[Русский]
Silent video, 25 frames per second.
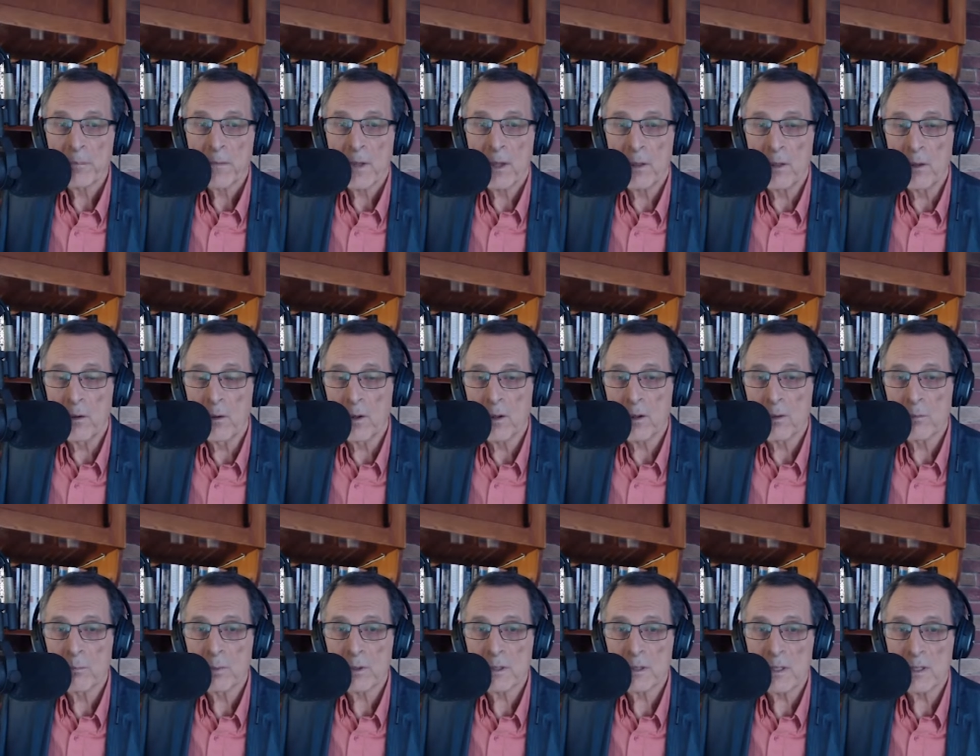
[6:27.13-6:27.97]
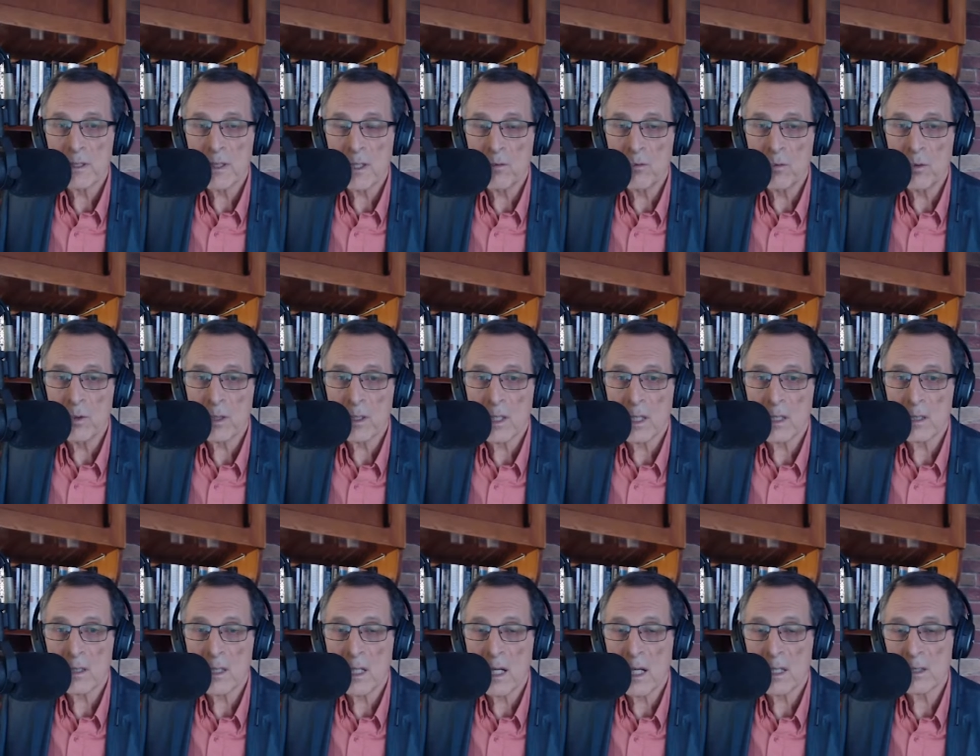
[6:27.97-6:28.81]
Но после того,
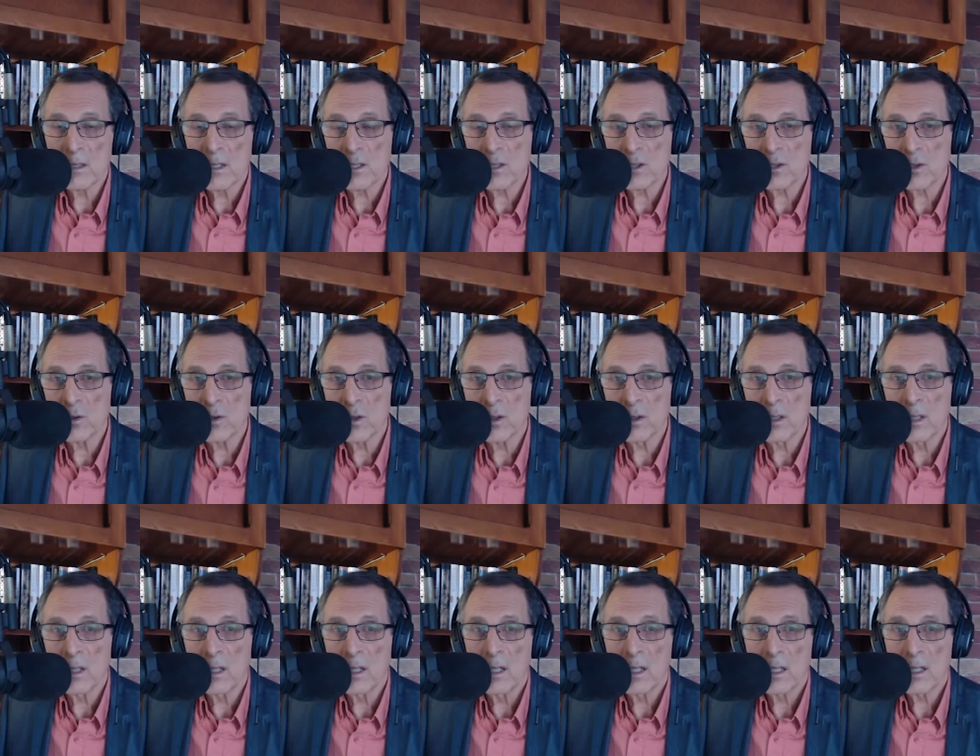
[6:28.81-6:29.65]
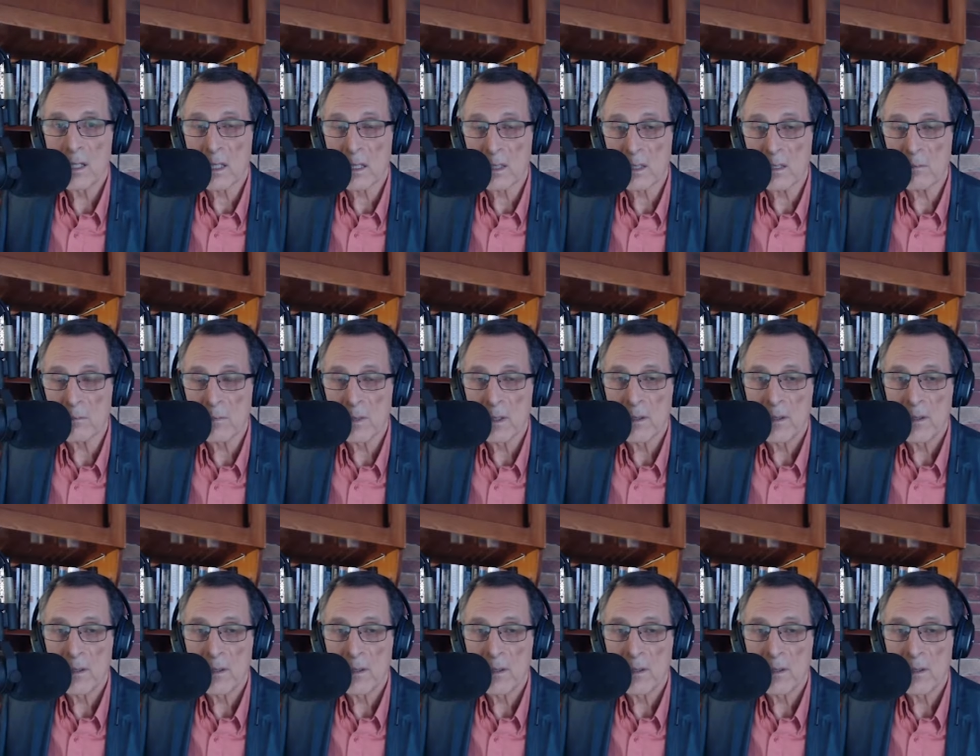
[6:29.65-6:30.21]
когда отошел Крым